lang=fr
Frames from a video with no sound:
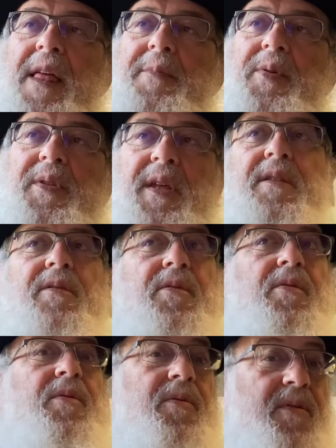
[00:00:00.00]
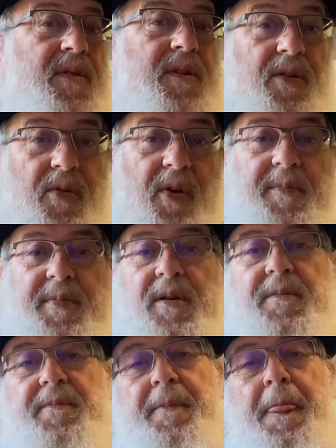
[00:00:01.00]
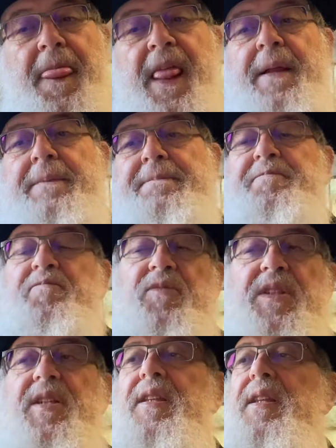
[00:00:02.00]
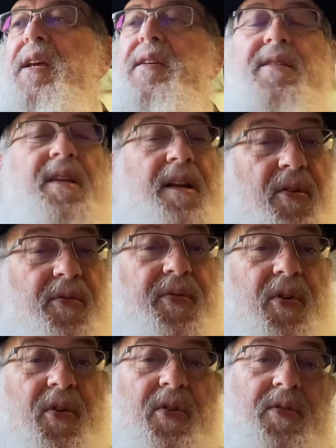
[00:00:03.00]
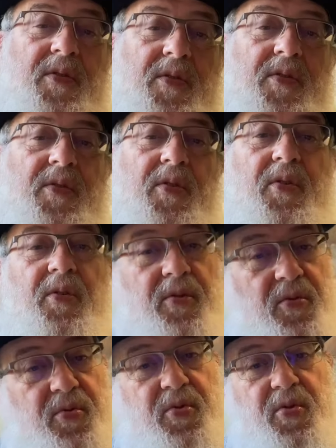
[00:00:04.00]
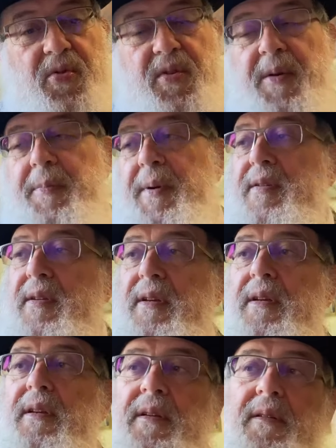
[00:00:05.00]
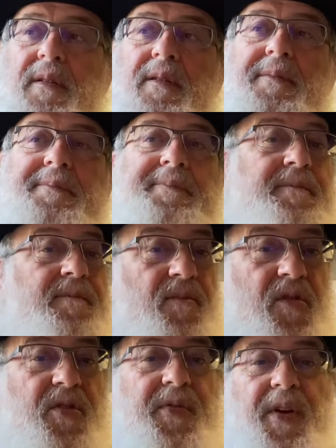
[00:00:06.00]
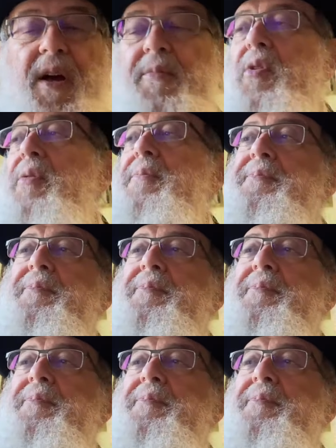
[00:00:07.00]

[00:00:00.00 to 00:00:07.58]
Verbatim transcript: Peut-être que si le rabbi s'était installé en France, euh, tout se serait passé. Euh, différemment.